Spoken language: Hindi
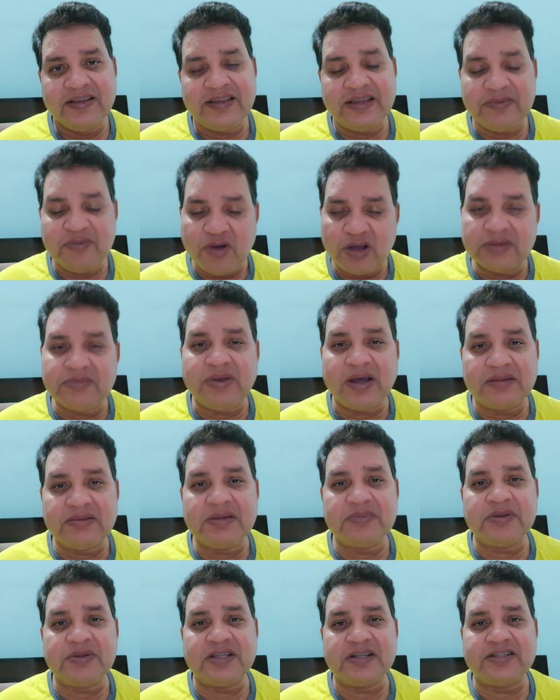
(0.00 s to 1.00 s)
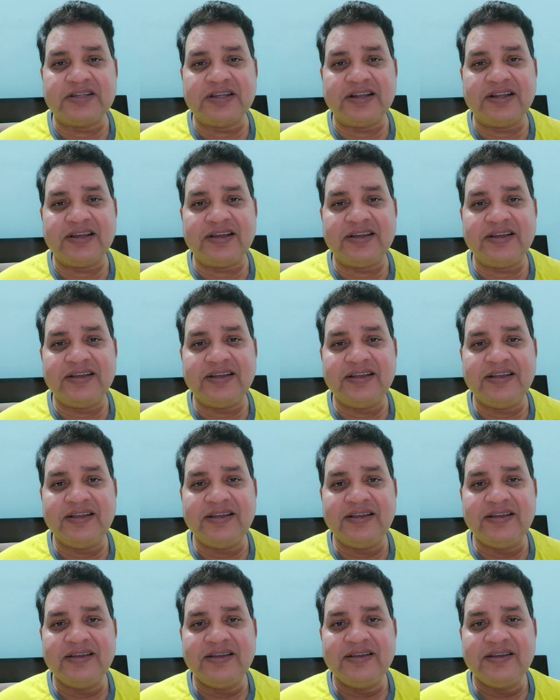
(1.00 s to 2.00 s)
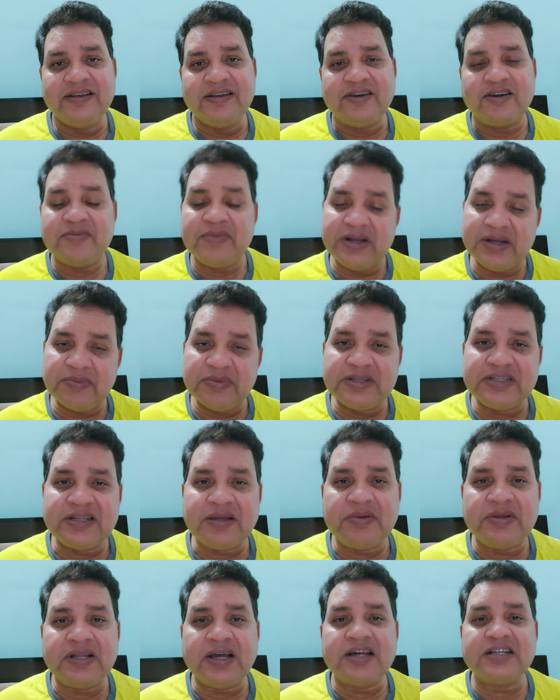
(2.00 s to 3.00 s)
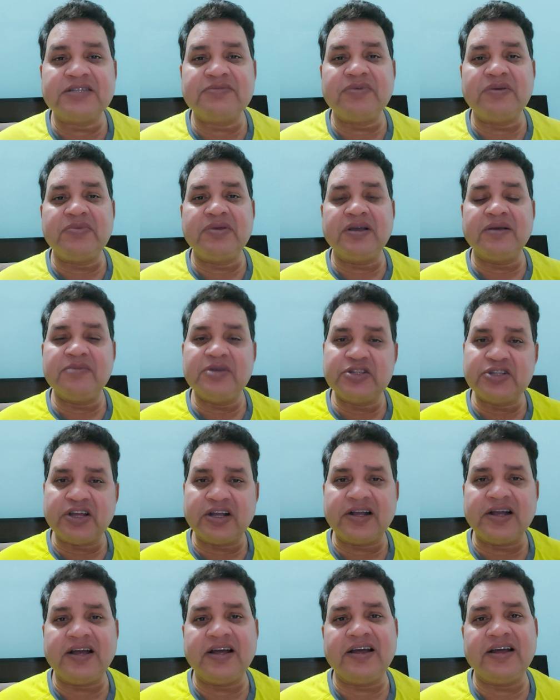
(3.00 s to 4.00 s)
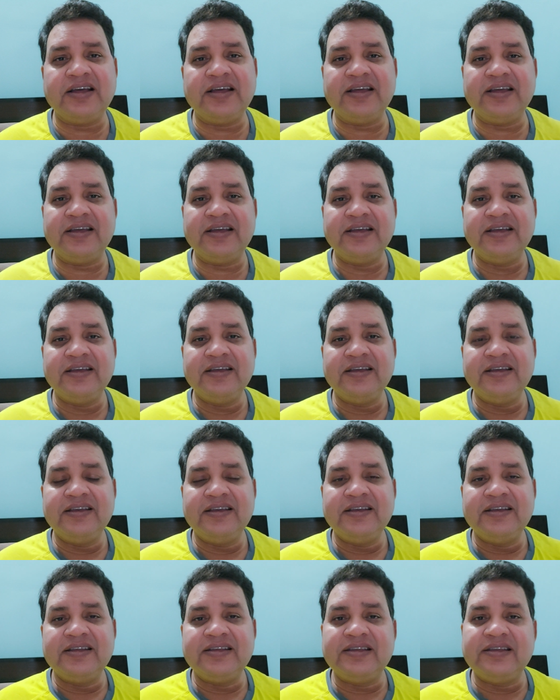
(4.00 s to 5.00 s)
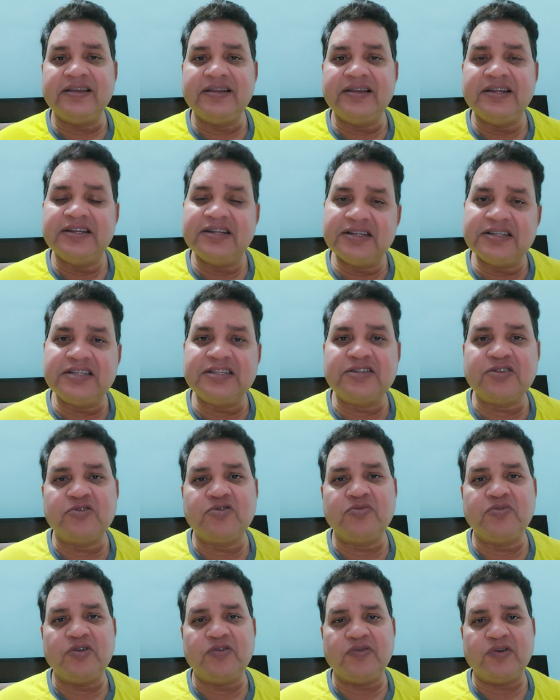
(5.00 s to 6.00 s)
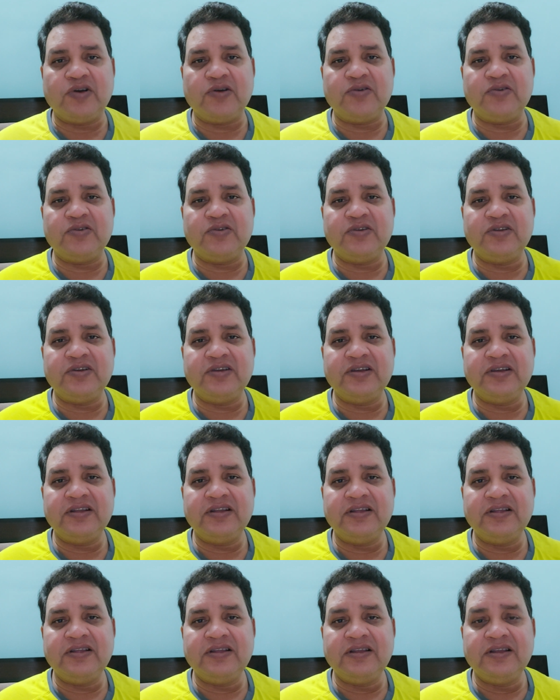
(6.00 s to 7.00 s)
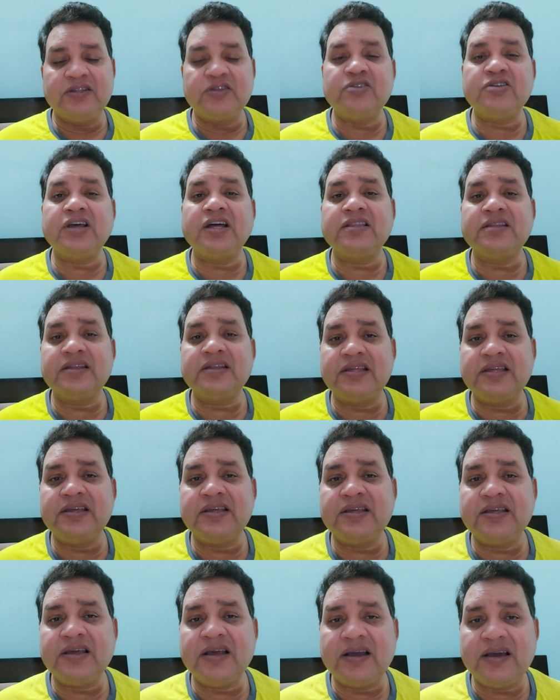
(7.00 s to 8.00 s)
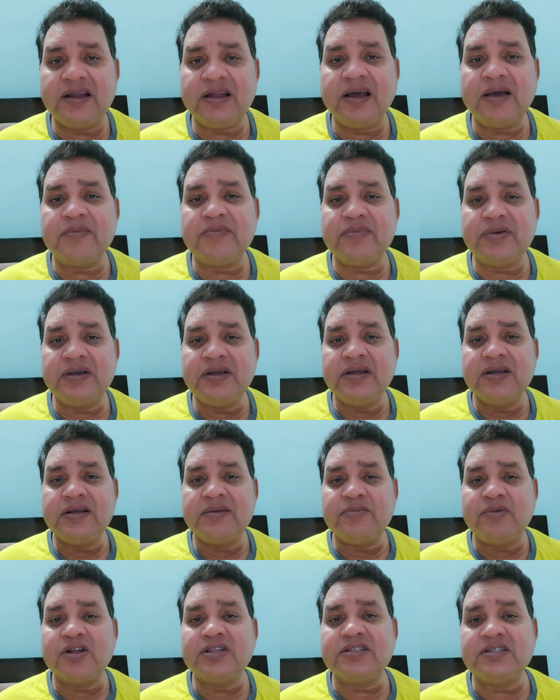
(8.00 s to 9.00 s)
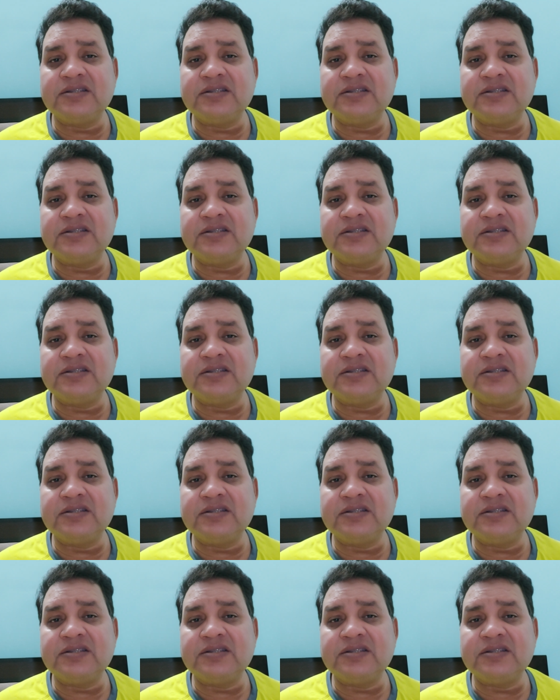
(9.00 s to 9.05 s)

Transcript: ये बहुत बाद में पता चला और मैंने अपने सेमिनार्स में भी हमेशा कहा है कि लीडर से ज़रूर बुलवाओ याद रखिए कि अगर आप बहुत